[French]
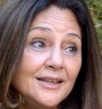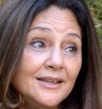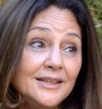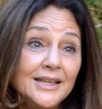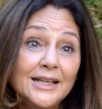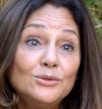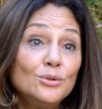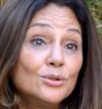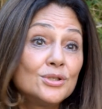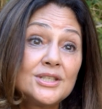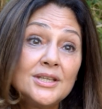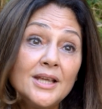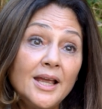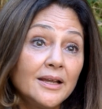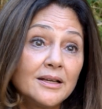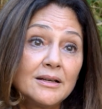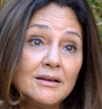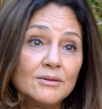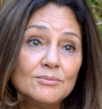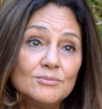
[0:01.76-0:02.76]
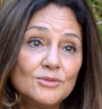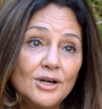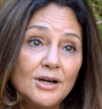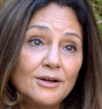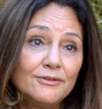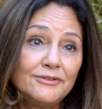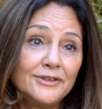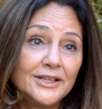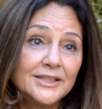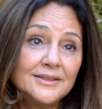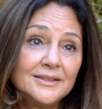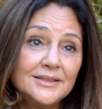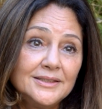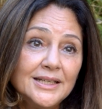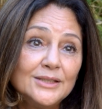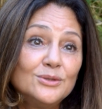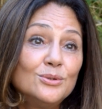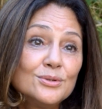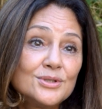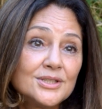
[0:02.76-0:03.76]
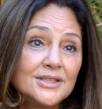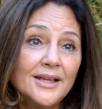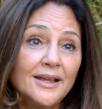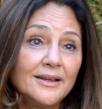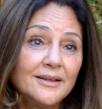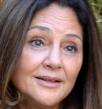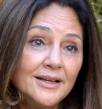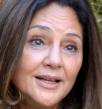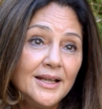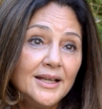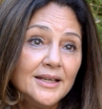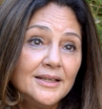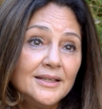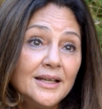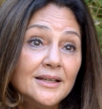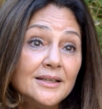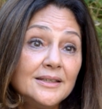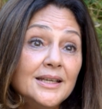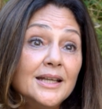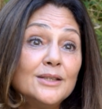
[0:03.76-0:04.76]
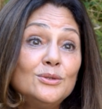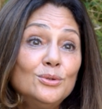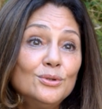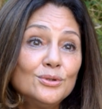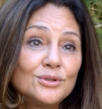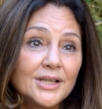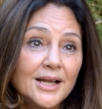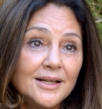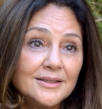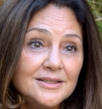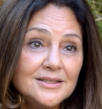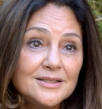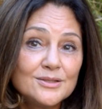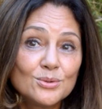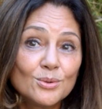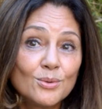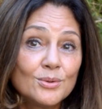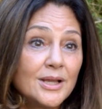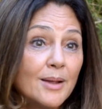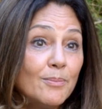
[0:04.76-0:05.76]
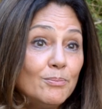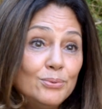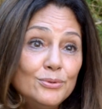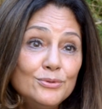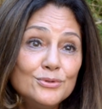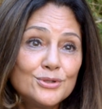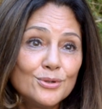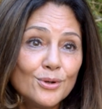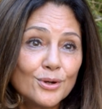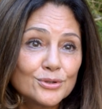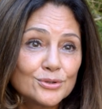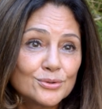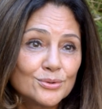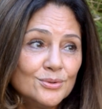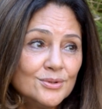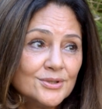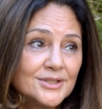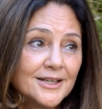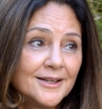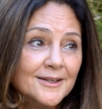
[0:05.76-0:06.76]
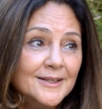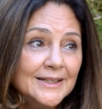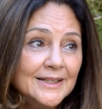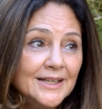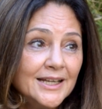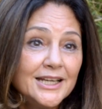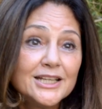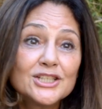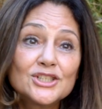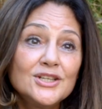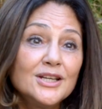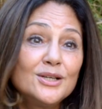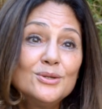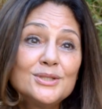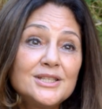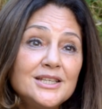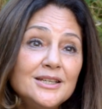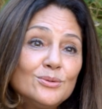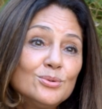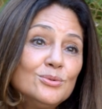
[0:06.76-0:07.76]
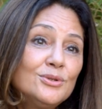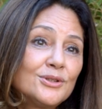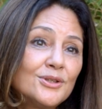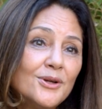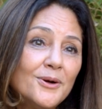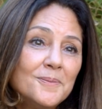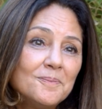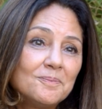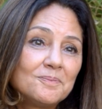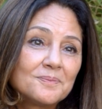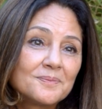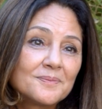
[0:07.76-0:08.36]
Il y a deux siècles en moi, en fait. Il y a deux siècles. Il y a, deux traditions, il y a plusieurs choses. Et je négocie tout le temps.